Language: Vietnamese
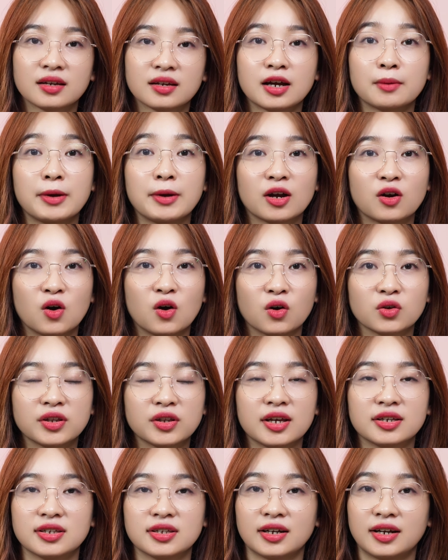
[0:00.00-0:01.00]
các bé có
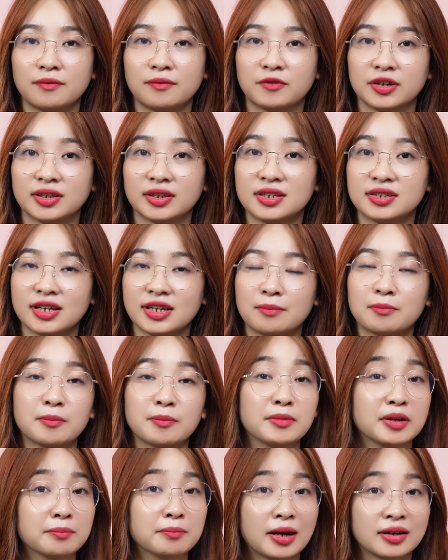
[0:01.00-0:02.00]
thể sẽ gặp cái tình trạng mà
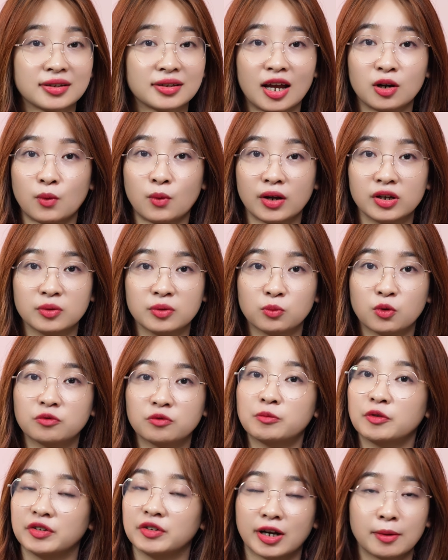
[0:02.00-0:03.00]
mình mang thai ngoài ý muốn
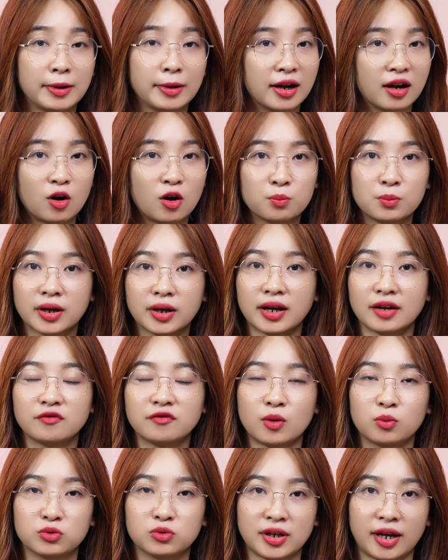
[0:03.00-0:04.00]
bởi vì các bé không biết cách
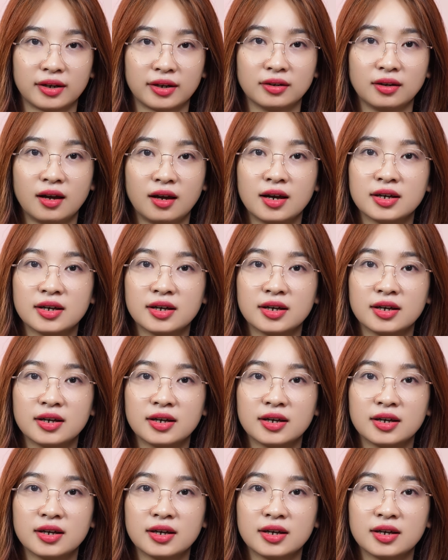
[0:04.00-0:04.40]
phòng tránh